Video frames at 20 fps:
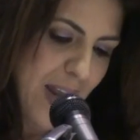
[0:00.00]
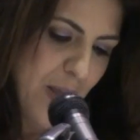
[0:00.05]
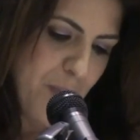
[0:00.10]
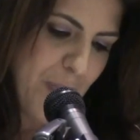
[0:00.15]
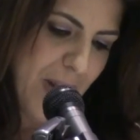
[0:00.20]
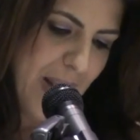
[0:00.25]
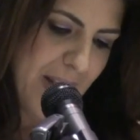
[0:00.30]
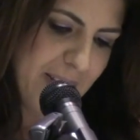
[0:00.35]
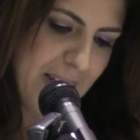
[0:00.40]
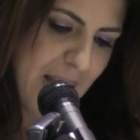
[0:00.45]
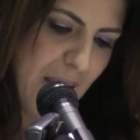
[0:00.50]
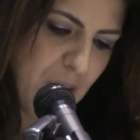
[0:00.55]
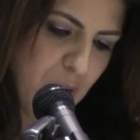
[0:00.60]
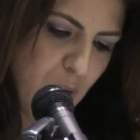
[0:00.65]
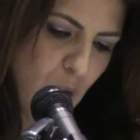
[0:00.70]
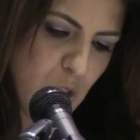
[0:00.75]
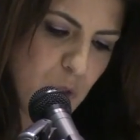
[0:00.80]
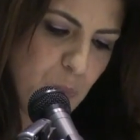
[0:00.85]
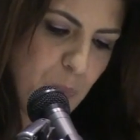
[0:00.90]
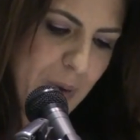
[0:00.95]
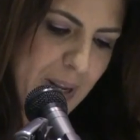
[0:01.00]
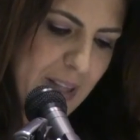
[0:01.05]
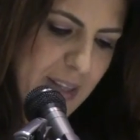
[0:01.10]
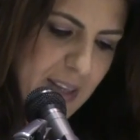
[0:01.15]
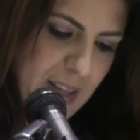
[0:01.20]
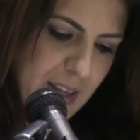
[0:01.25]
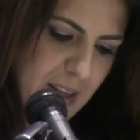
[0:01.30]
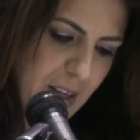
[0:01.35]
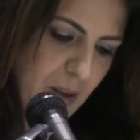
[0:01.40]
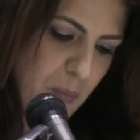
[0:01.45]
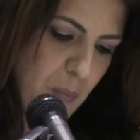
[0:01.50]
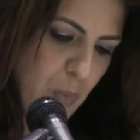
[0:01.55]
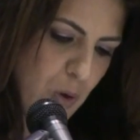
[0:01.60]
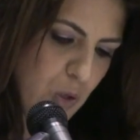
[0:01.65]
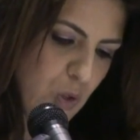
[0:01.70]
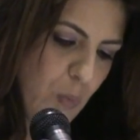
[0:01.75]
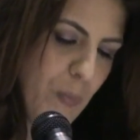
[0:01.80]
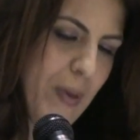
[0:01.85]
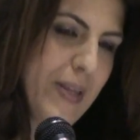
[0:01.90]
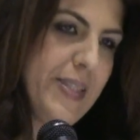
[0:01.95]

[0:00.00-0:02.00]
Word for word: de la imprenta Ross Printing por su